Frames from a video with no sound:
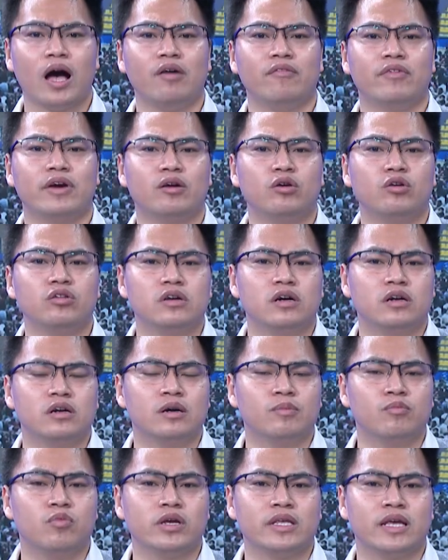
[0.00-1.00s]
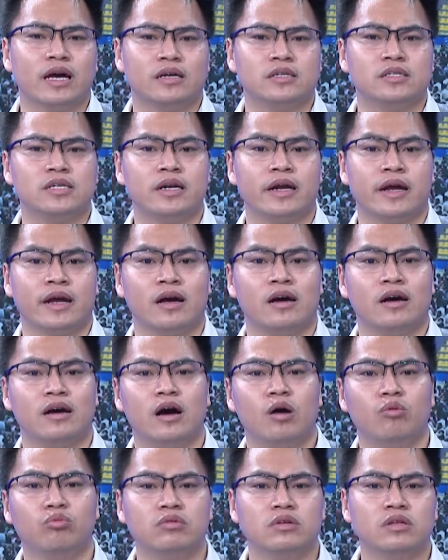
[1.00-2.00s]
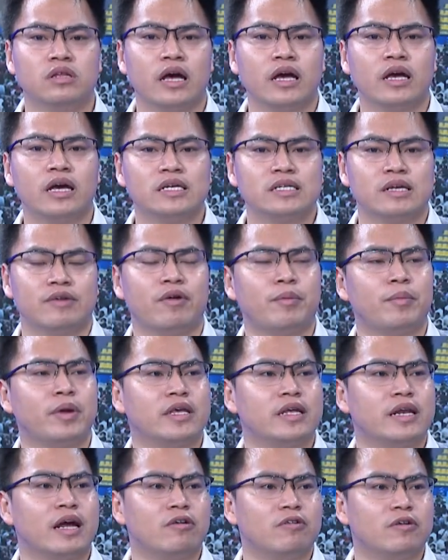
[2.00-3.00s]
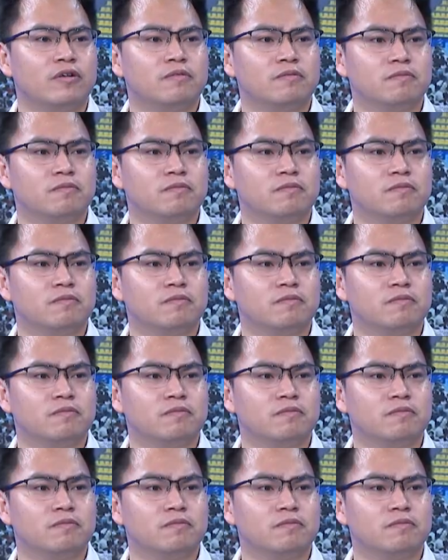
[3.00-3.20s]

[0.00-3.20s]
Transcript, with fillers: hóa về các đối tượng được mua nhà giá rẻ. Ông thấy cái giải pháp này như thế